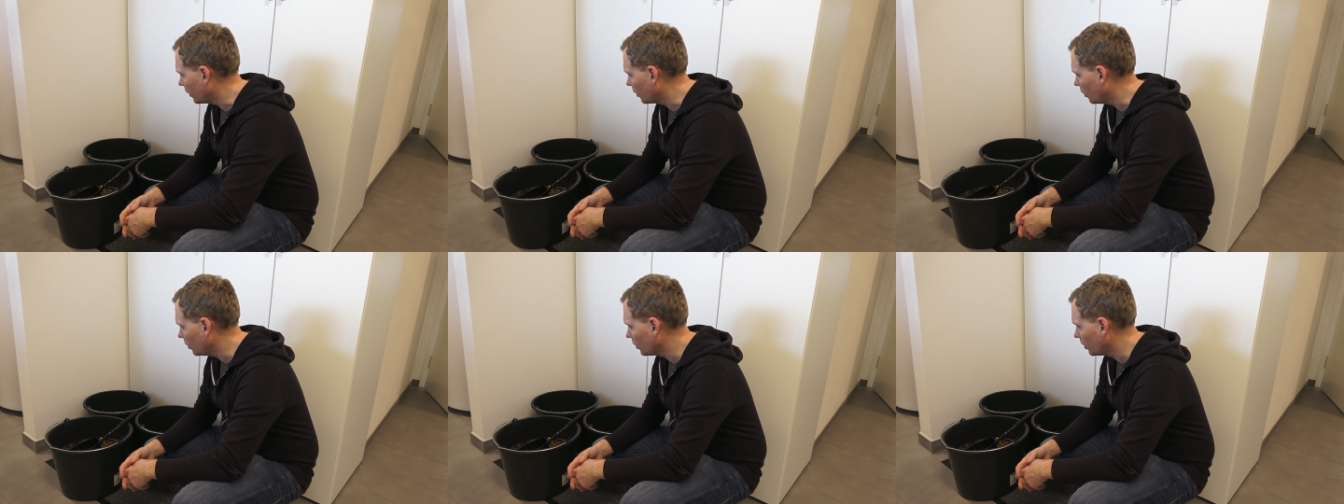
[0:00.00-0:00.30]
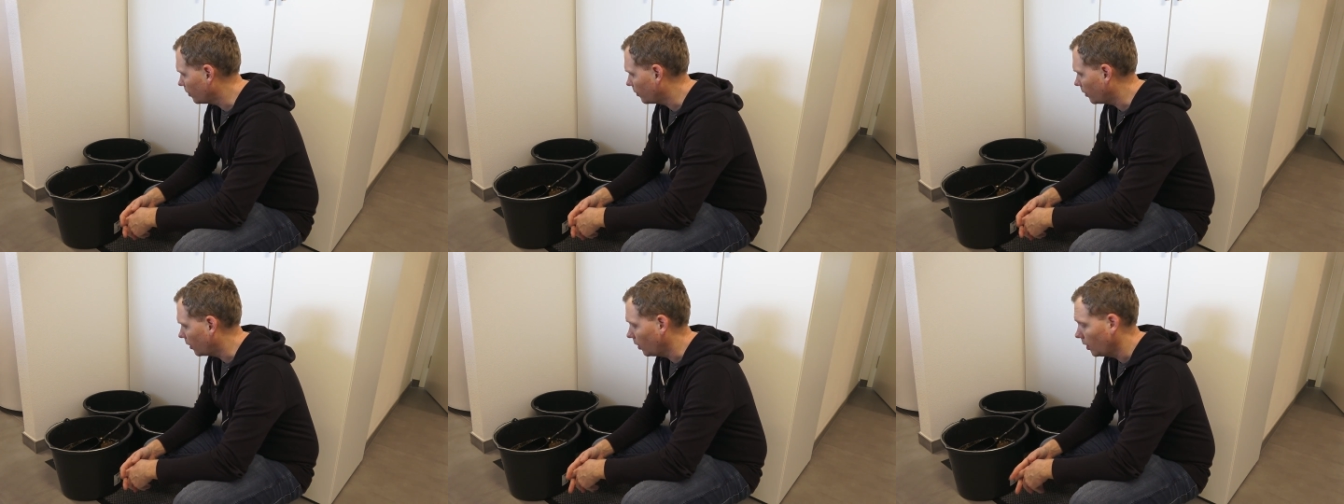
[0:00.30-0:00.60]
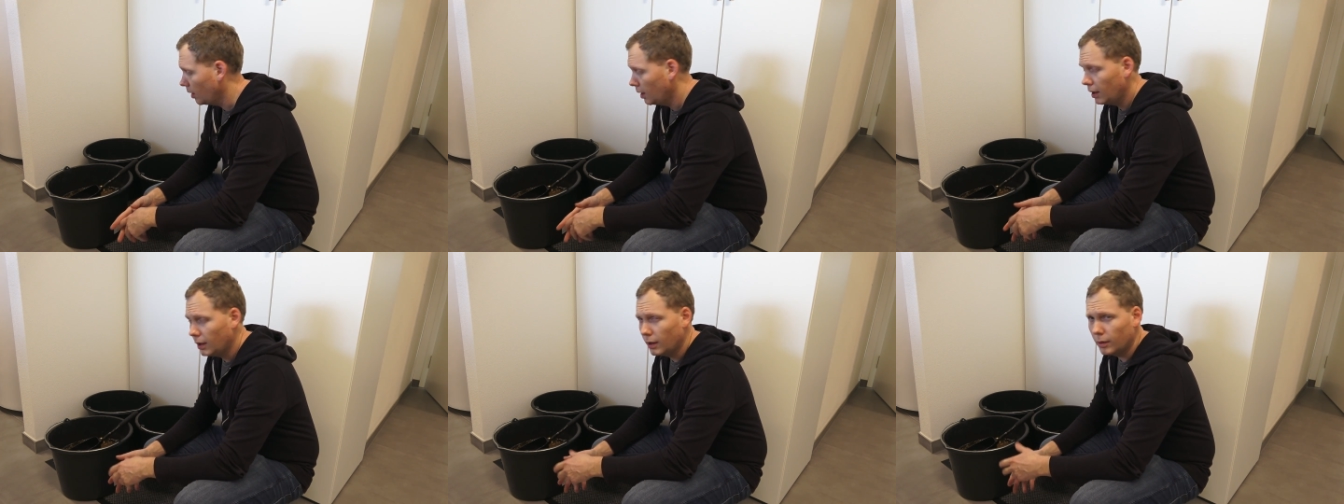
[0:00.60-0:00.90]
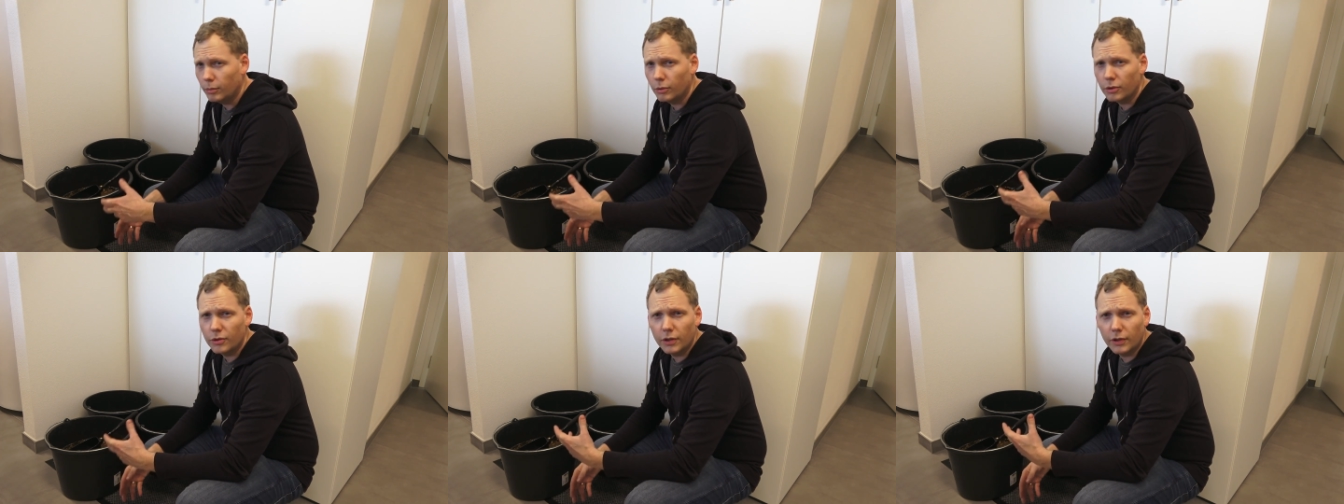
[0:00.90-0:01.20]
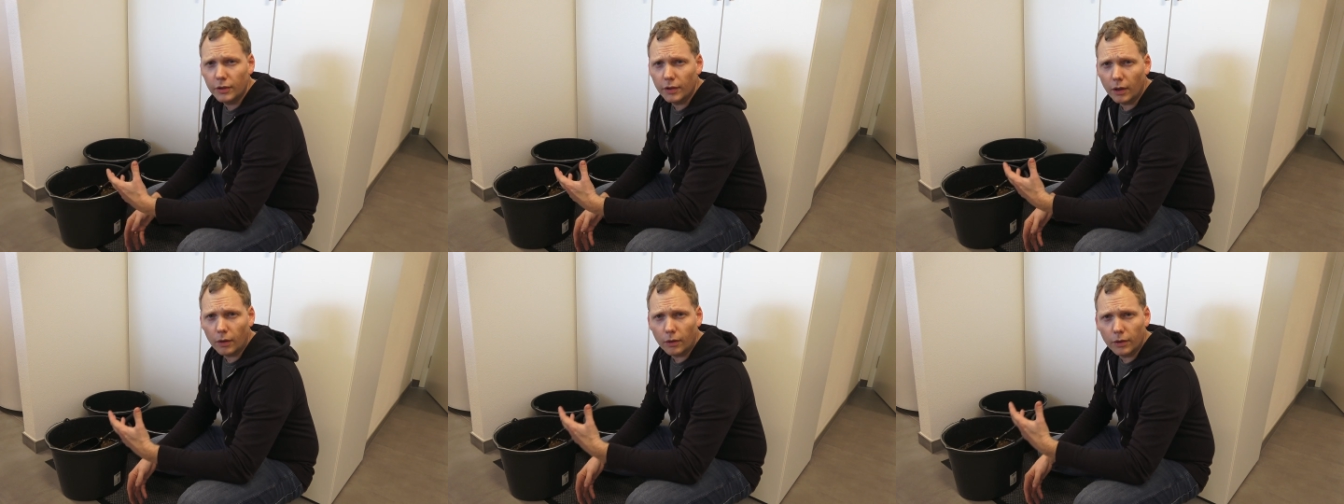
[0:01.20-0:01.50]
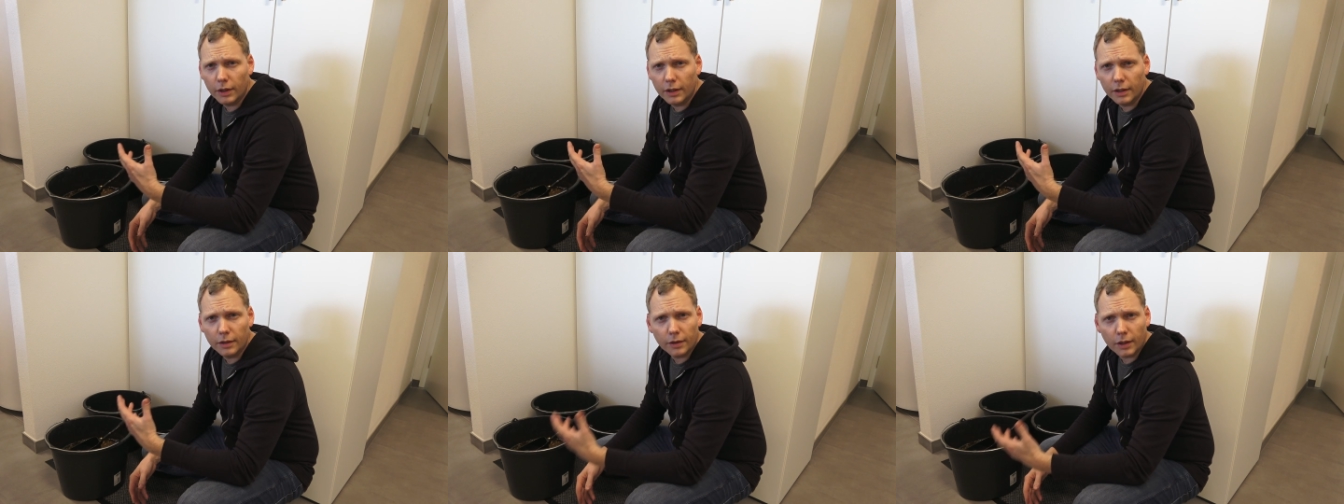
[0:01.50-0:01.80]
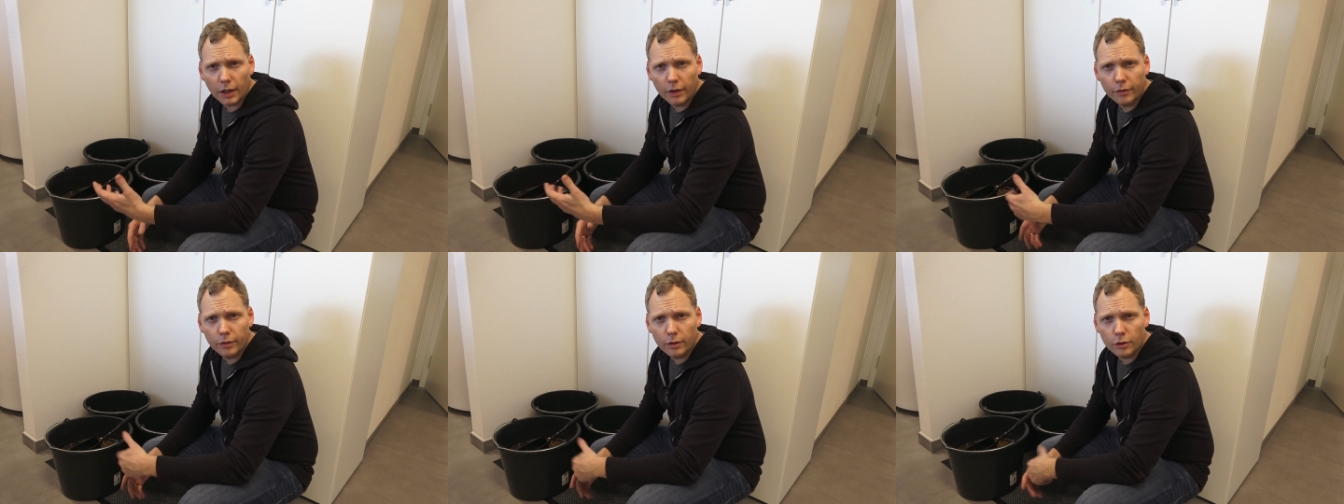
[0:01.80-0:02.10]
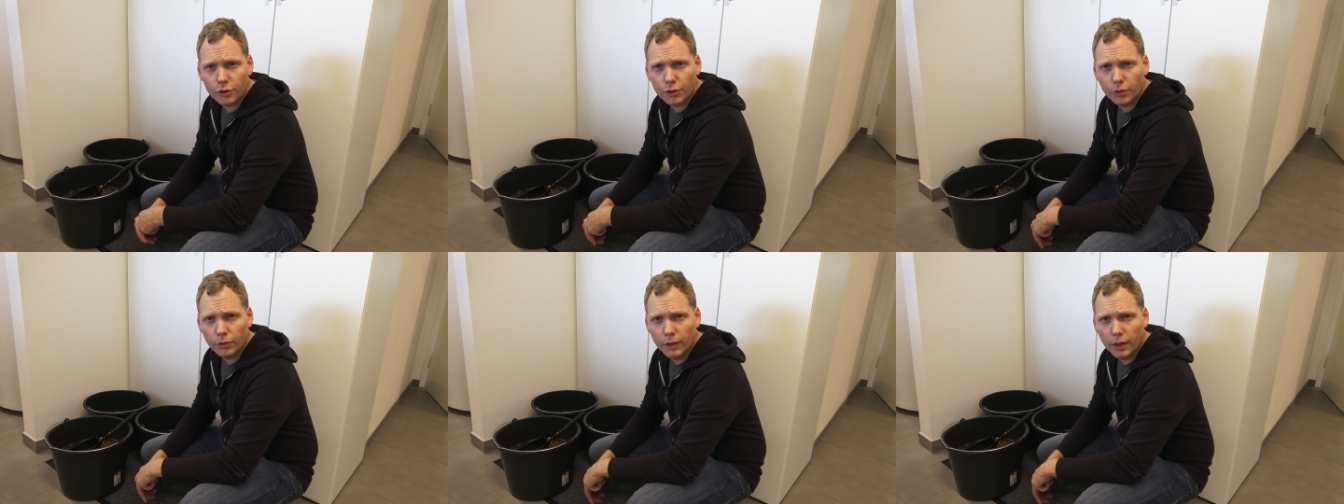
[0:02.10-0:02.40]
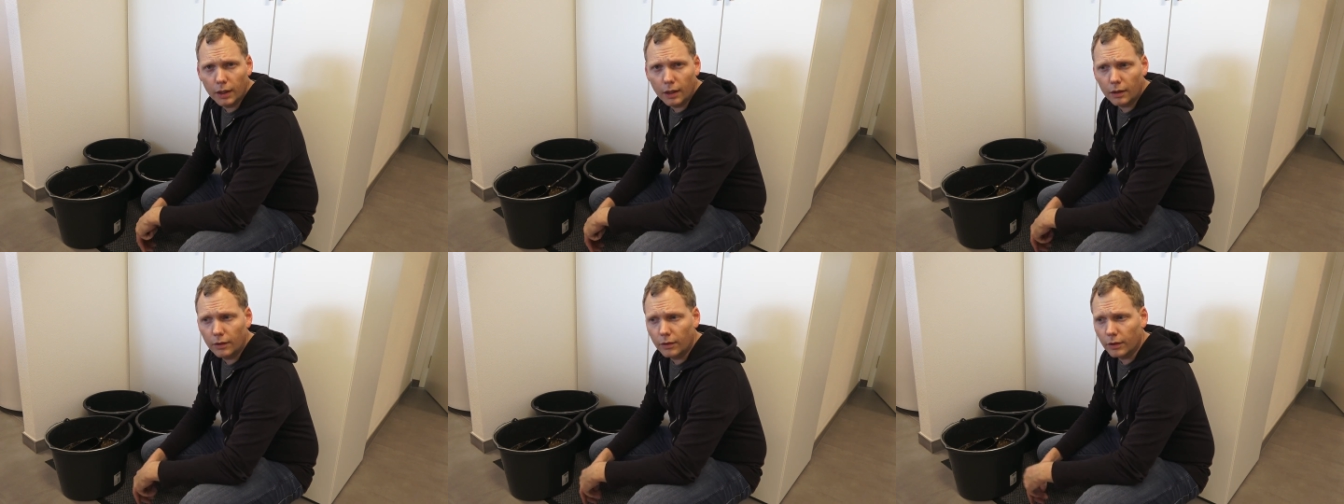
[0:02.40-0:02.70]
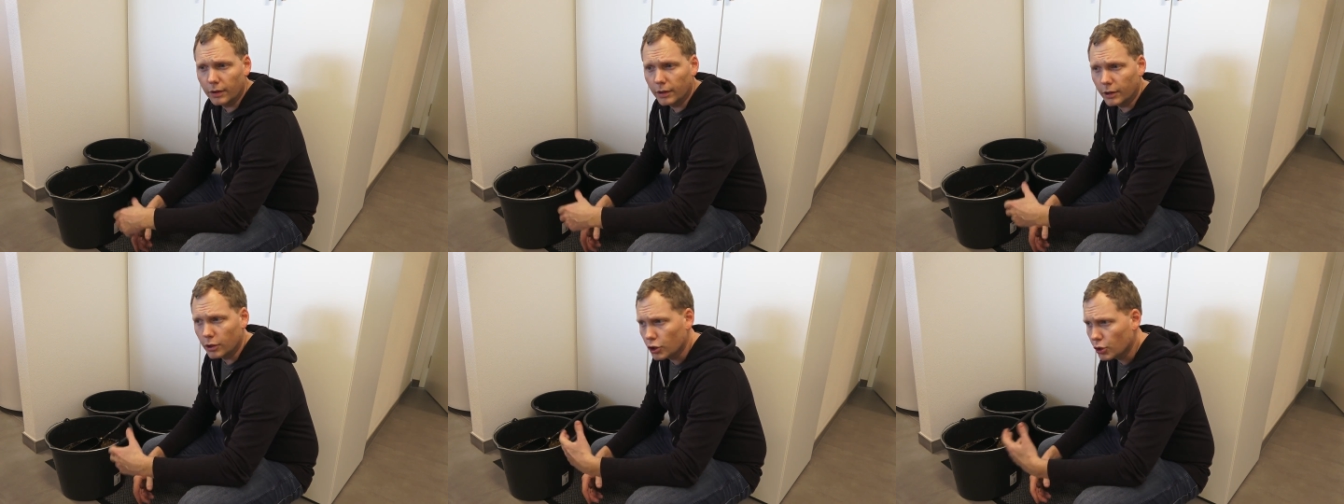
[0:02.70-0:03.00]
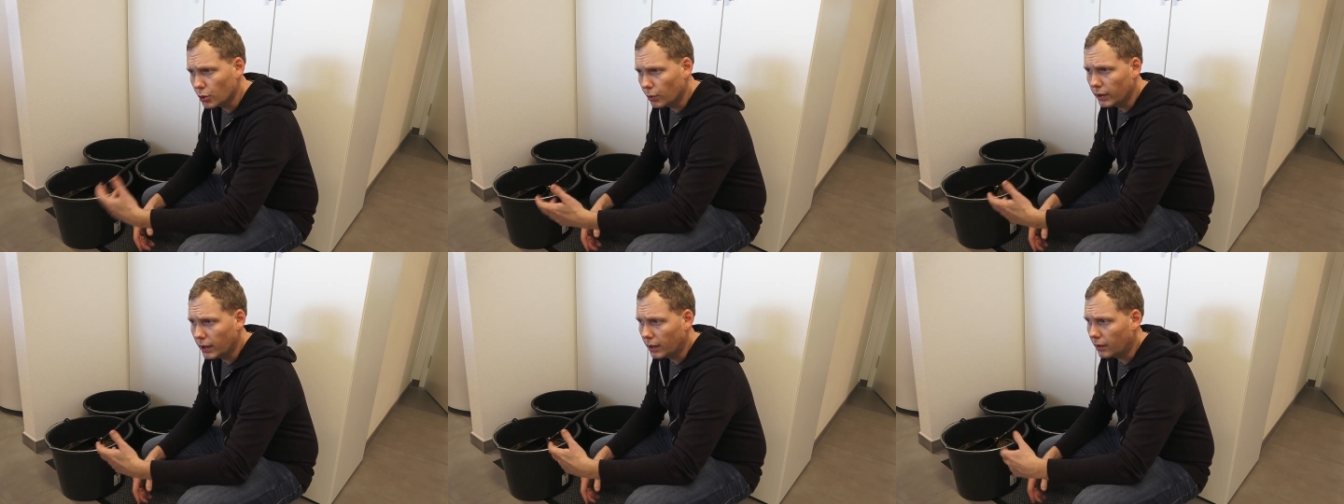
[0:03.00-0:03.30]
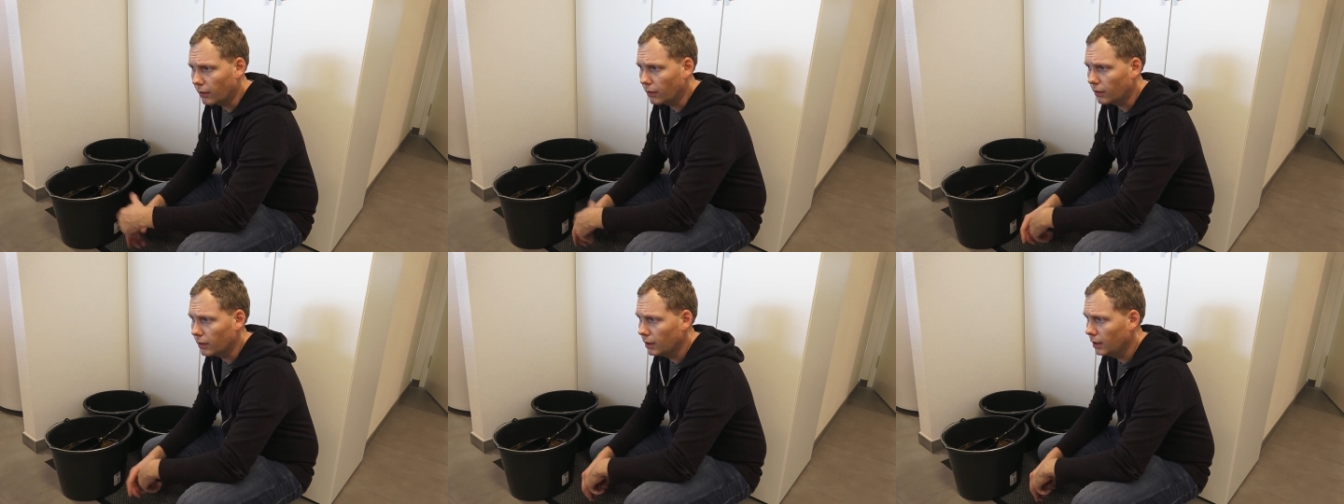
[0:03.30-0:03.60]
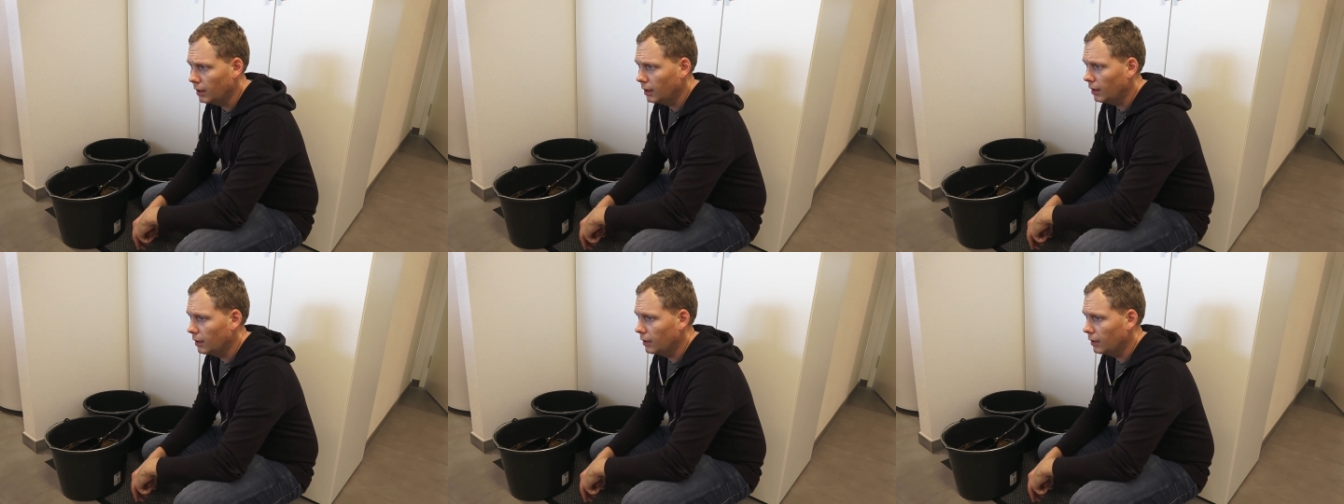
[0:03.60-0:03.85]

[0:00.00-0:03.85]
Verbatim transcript: in Kochtopf haue, muss ich sie auch nicht eine Dreiviertelstunde lang oder eine Stunde kochen,